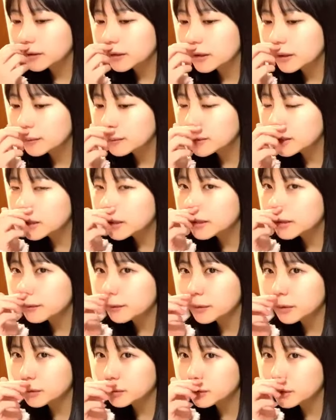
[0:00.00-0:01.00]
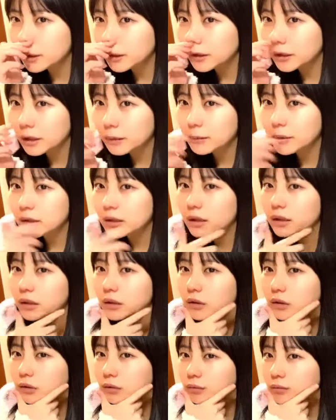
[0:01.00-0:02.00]
なんかみんなねみくのカレー食べた
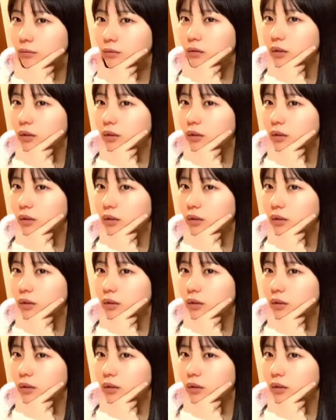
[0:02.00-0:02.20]
いっていう